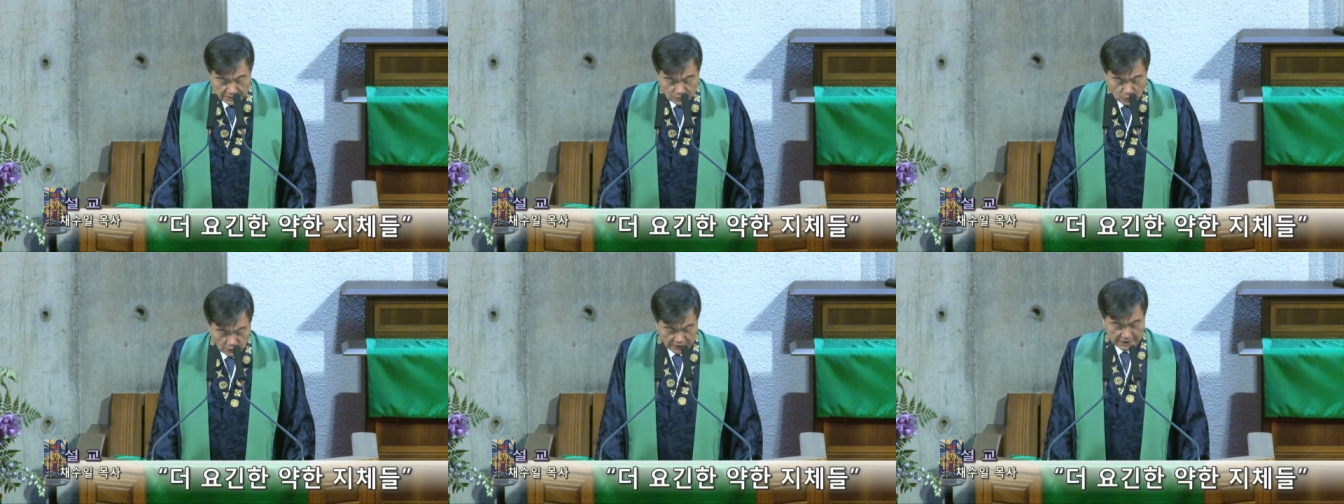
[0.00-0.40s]

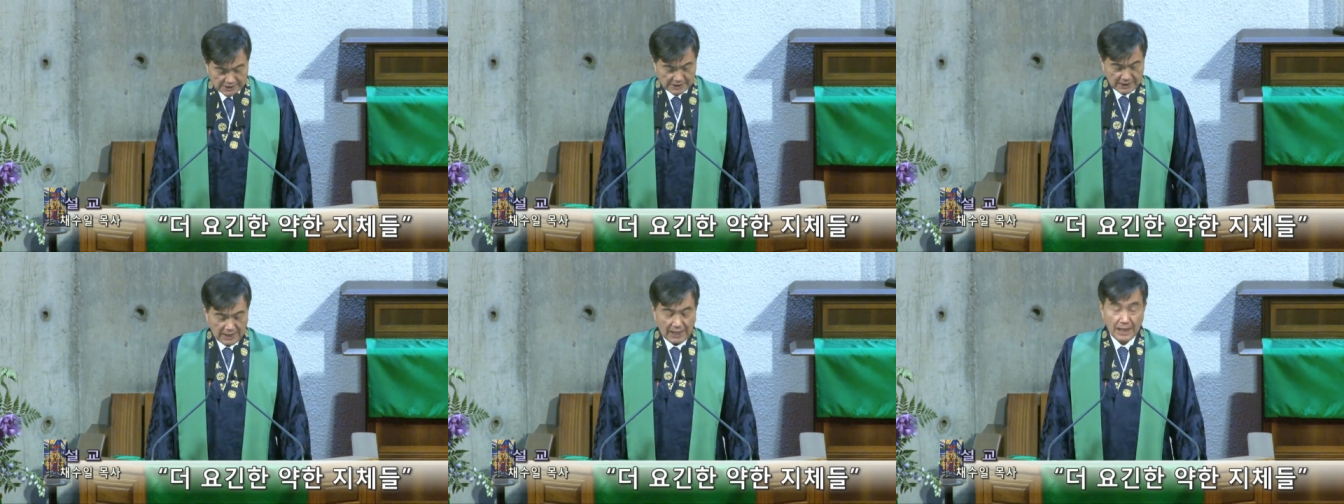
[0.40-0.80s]

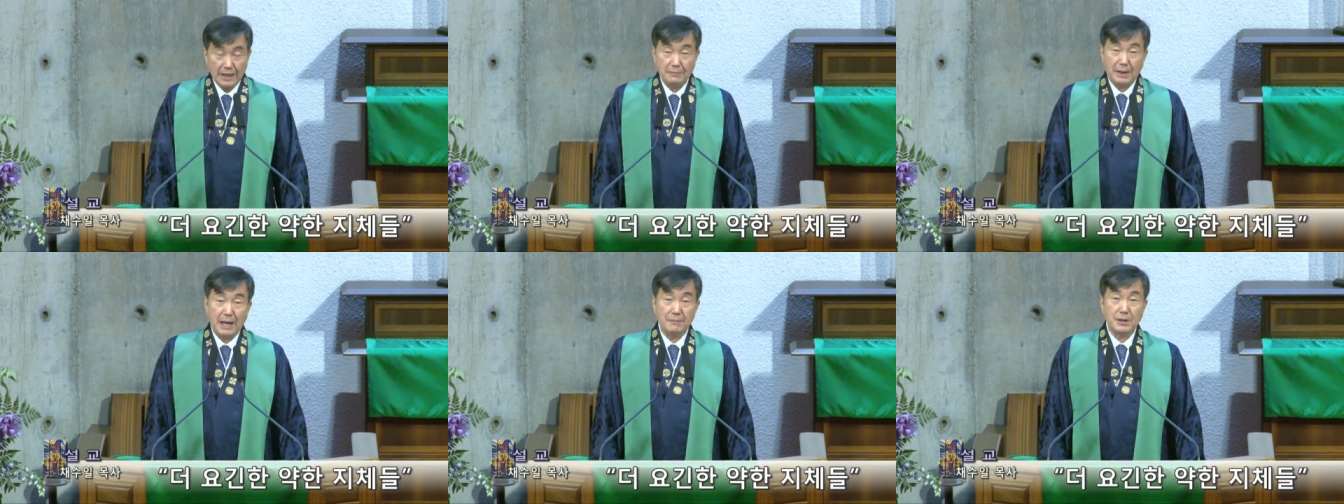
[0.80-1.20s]
고레스가
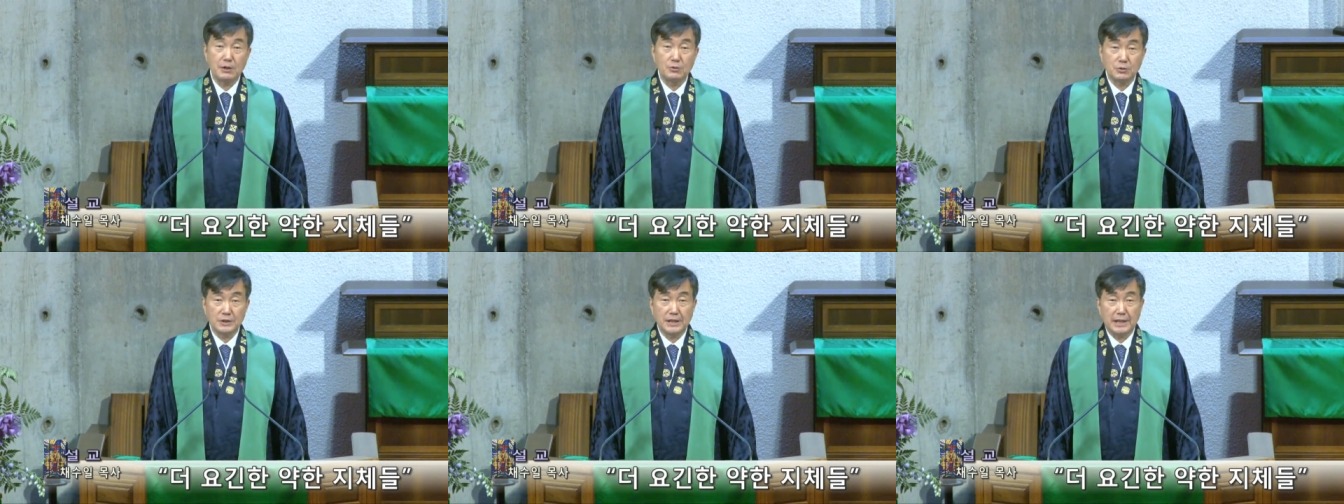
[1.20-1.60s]

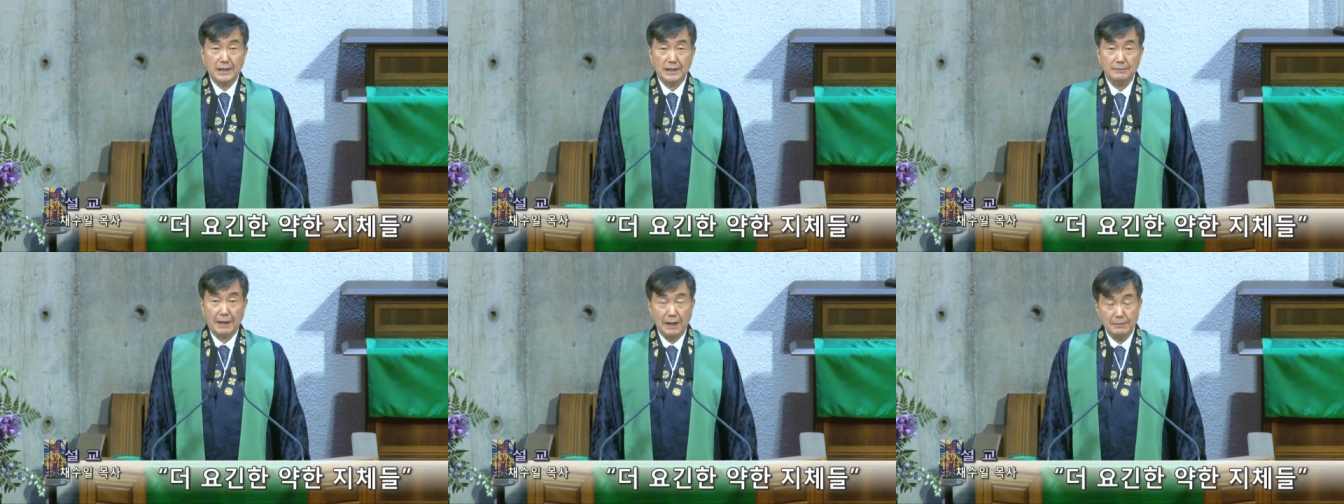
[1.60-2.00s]

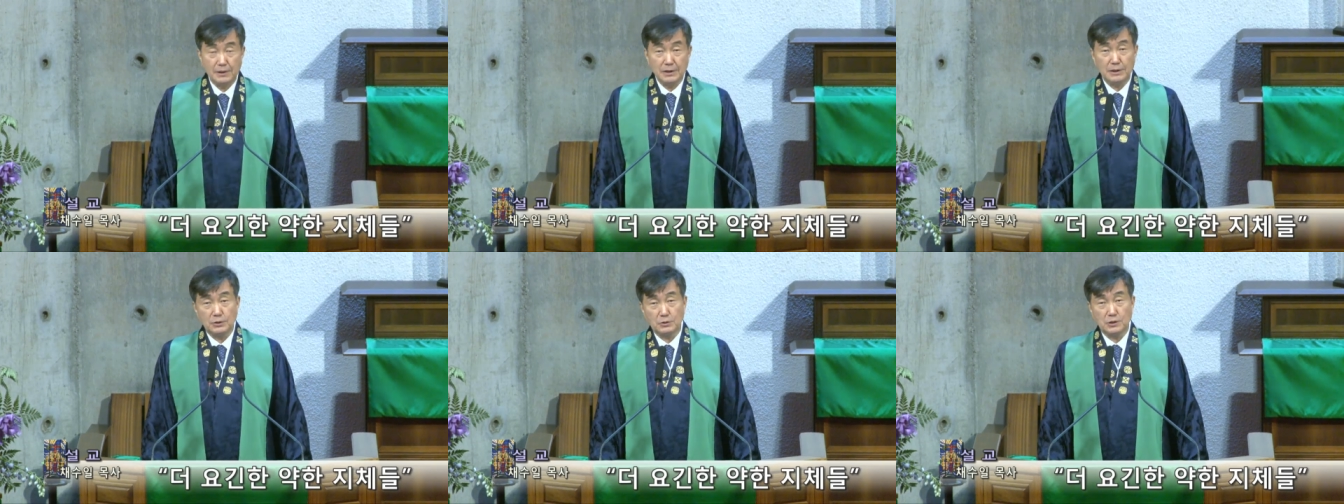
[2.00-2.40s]
바벨로니아
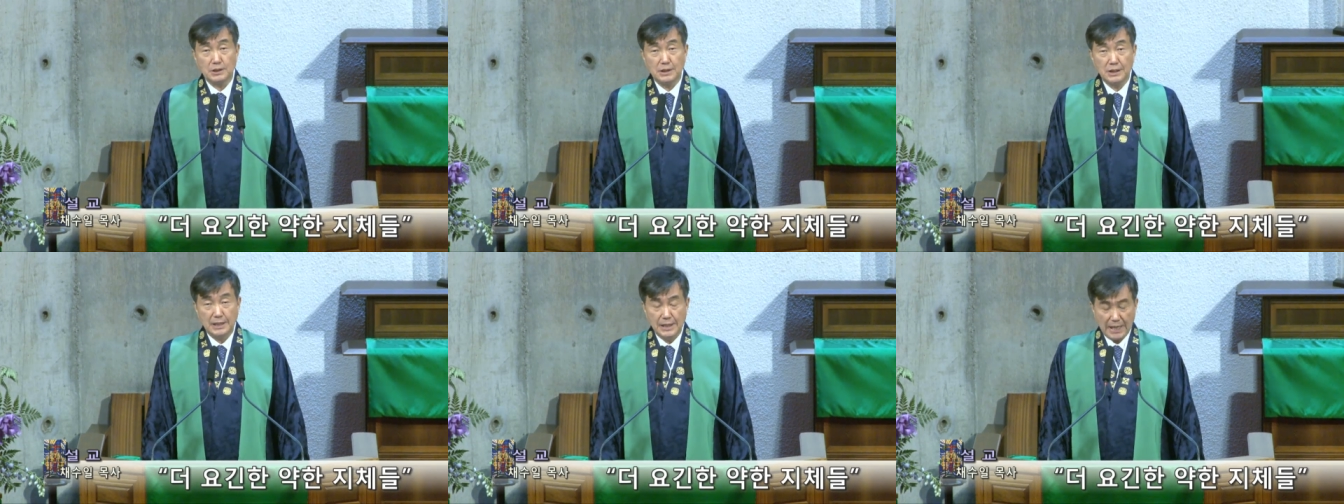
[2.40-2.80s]

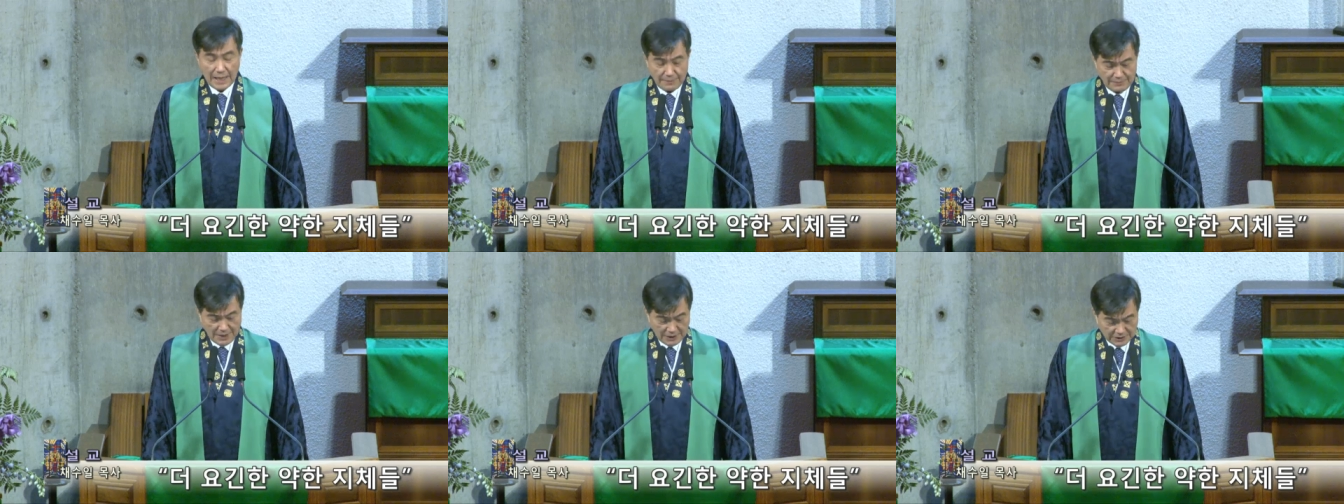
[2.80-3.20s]
바벨론을
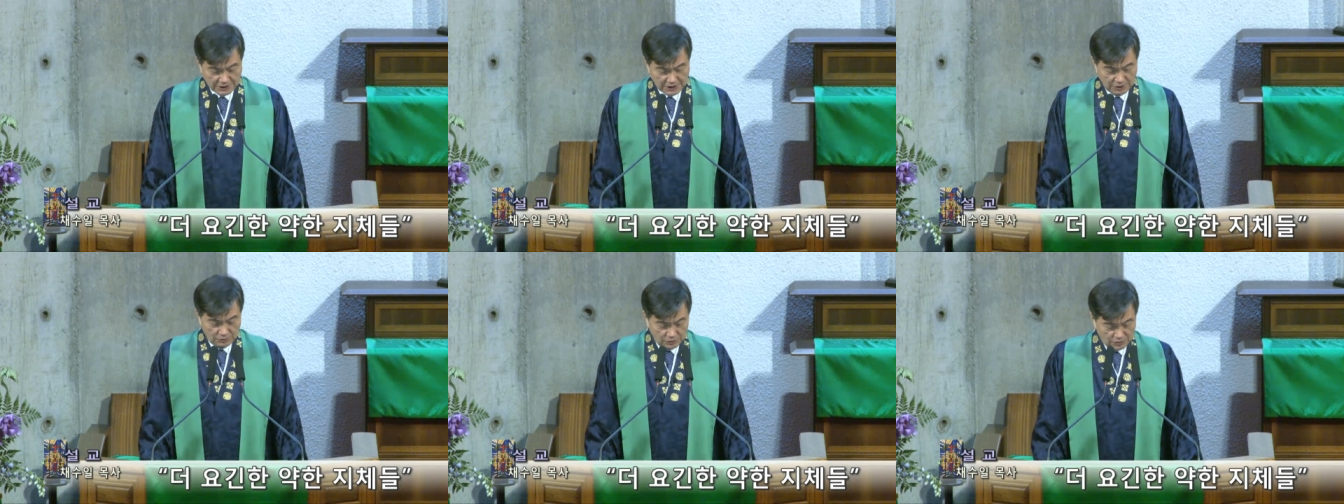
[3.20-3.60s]

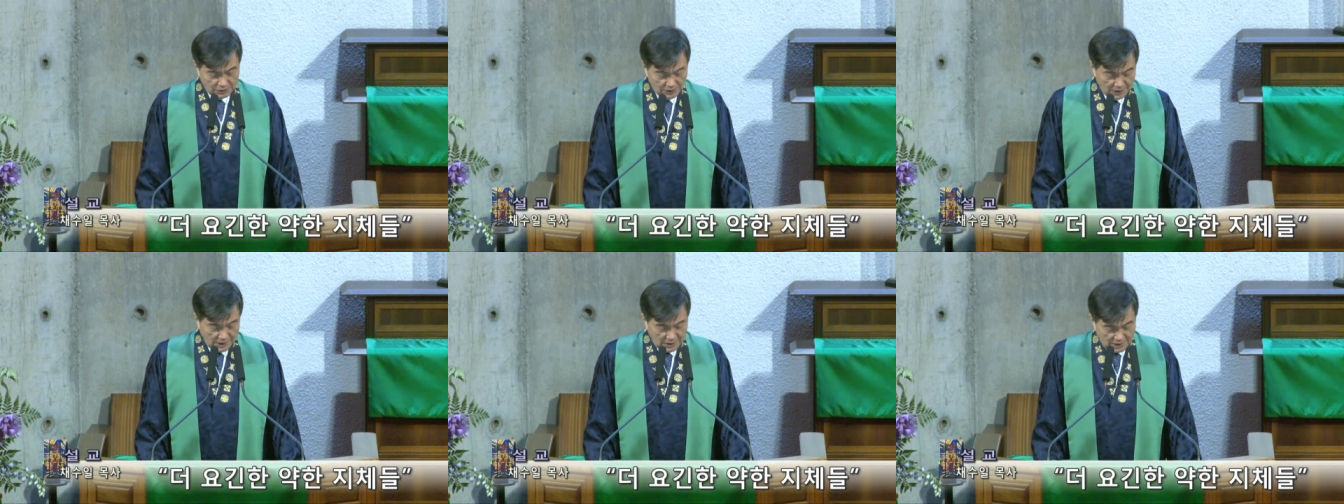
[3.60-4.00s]
함락시킨 후